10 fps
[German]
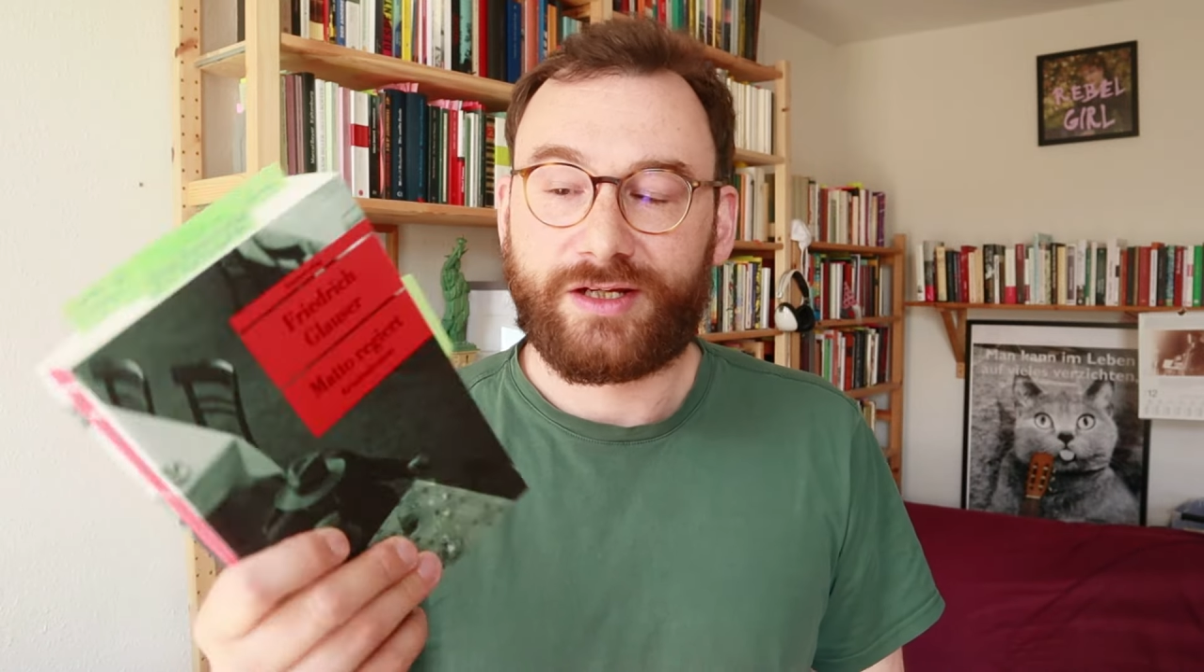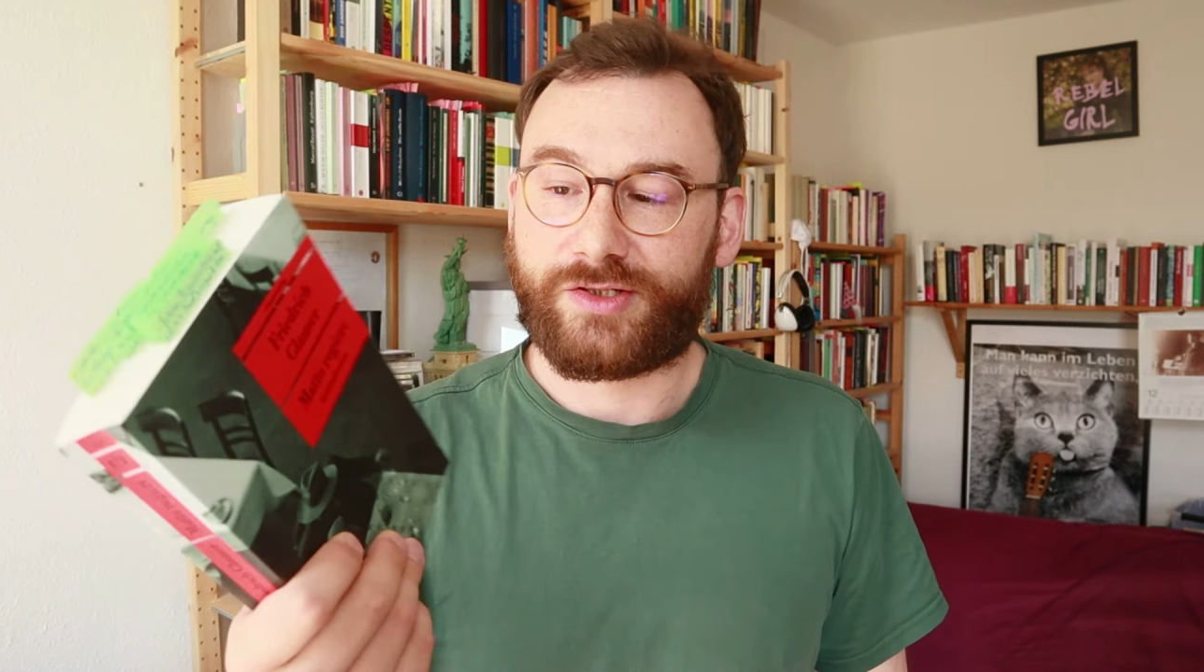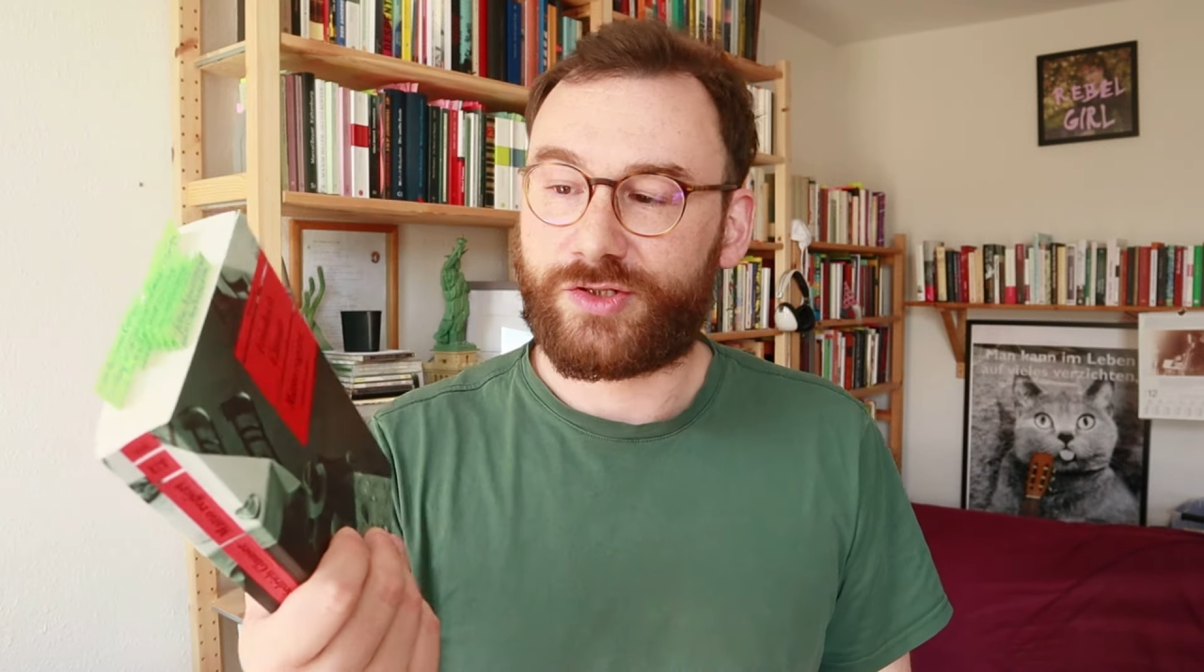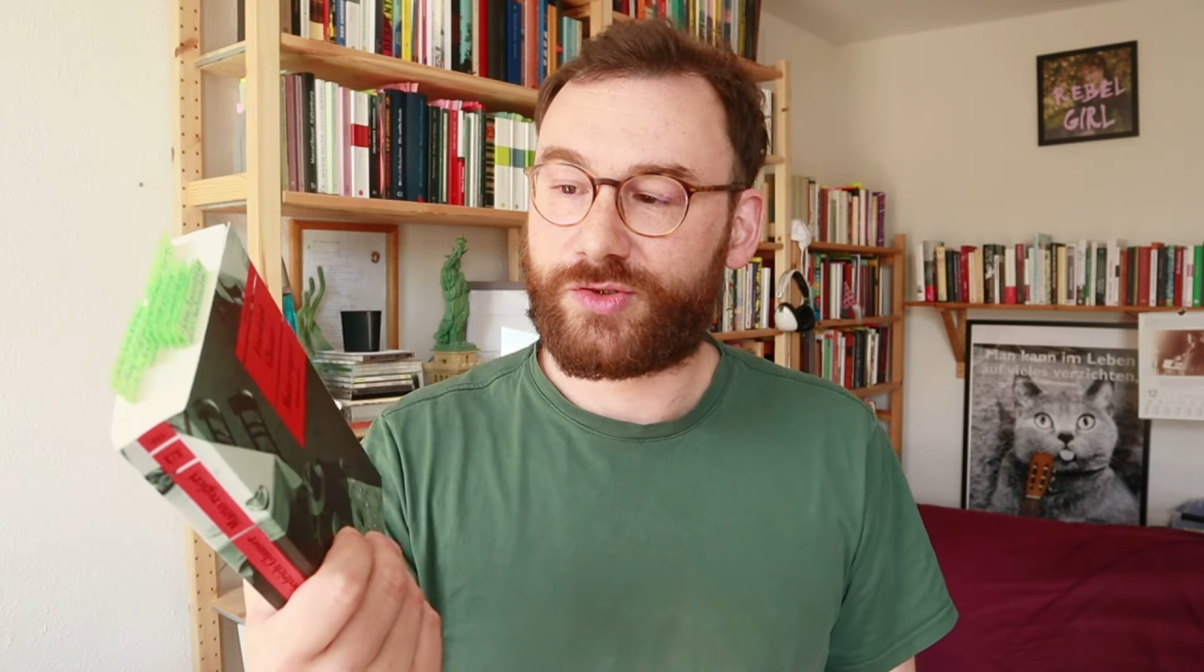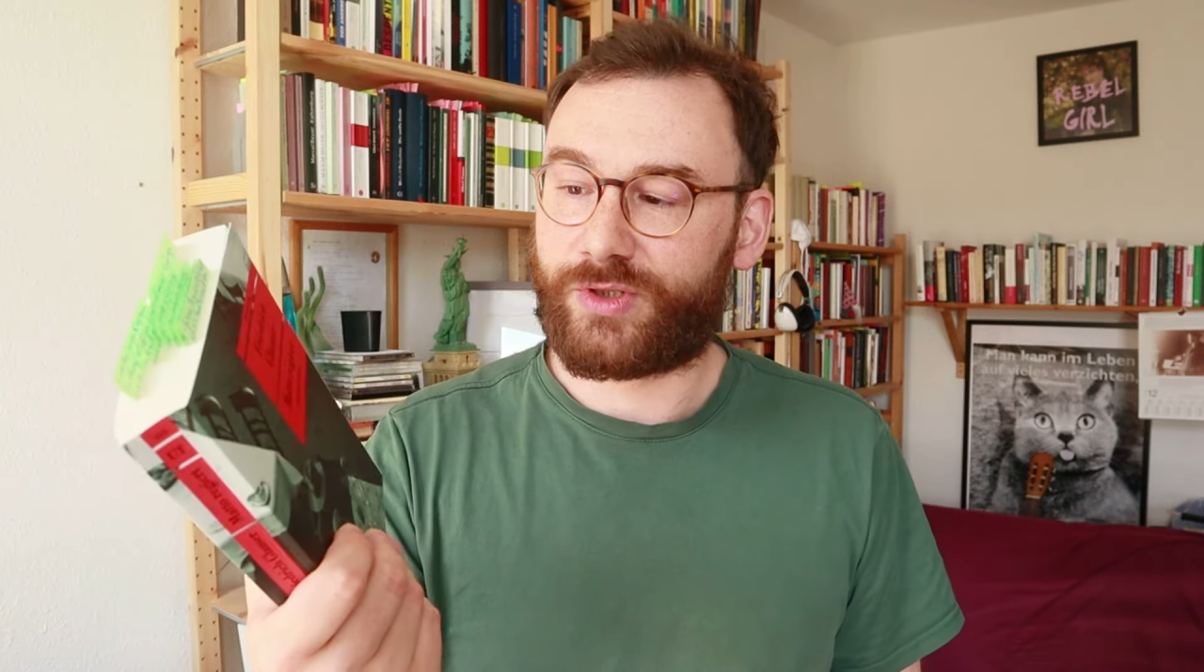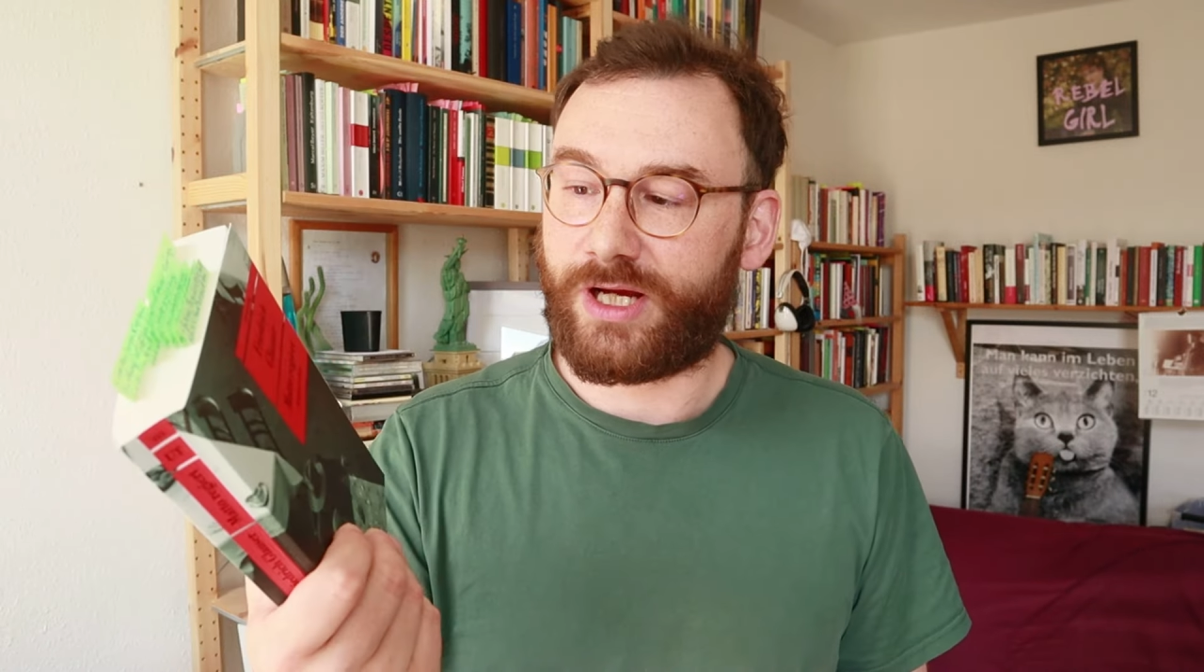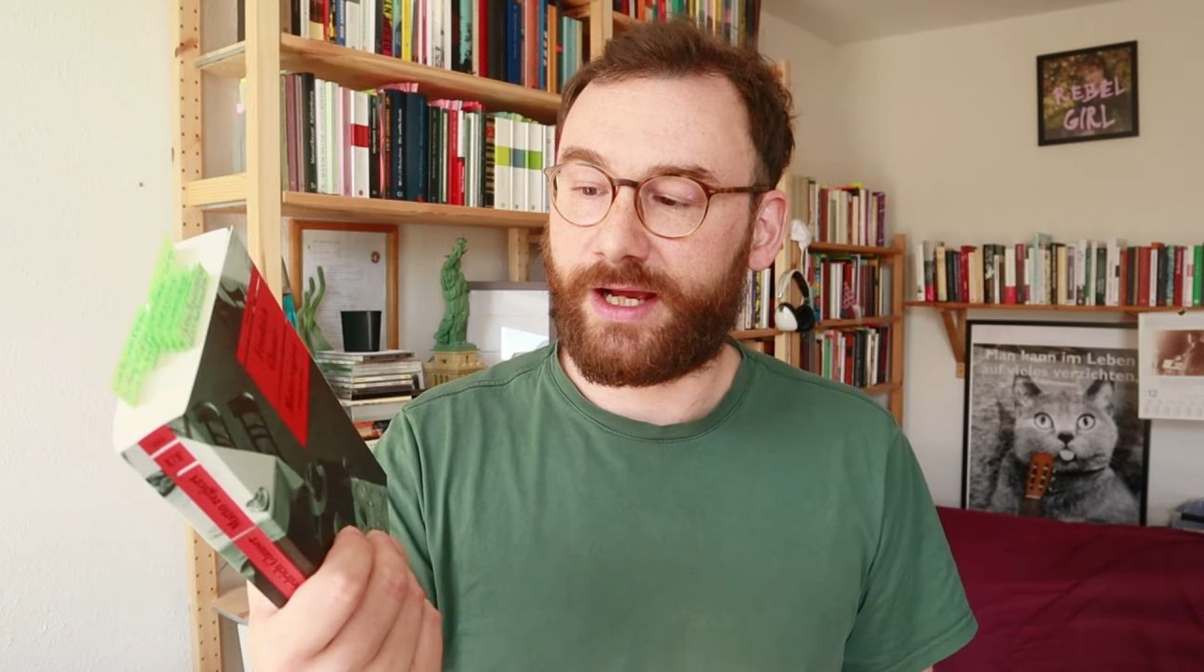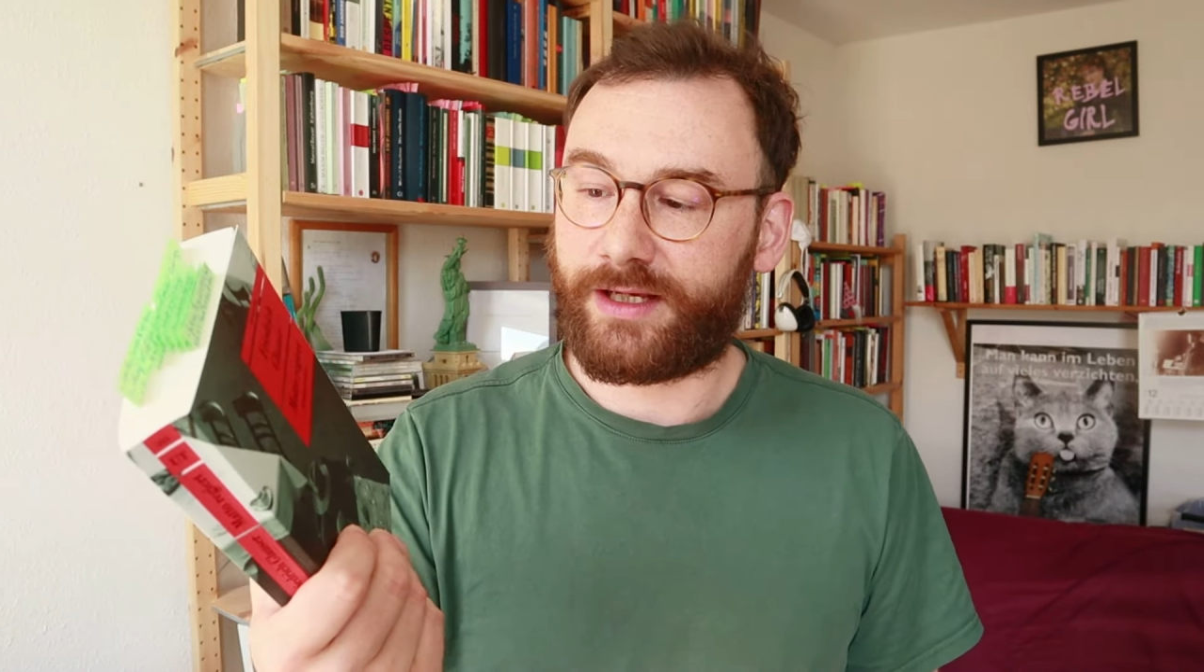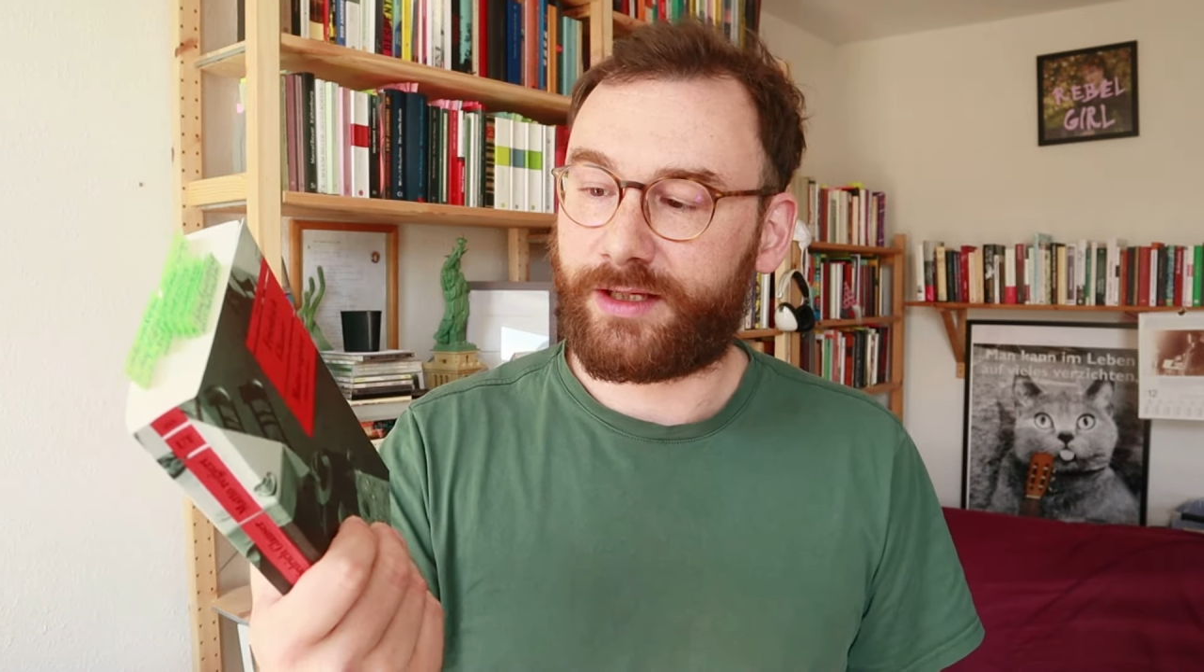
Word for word: Das ist sogar ein